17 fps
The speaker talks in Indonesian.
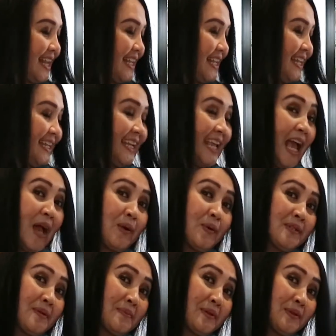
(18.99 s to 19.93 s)
Kali ini
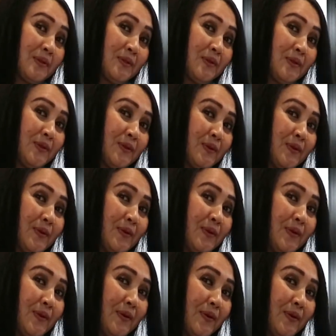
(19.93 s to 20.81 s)
aku sama cucuku